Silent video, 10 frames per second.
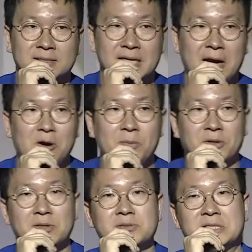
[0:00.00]
창업의
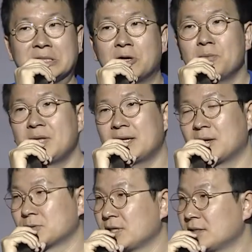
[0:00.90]
어떤
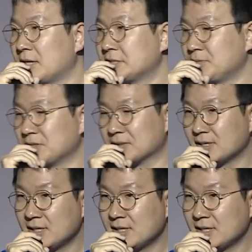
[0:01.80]
징검다리라고 생각을 하시면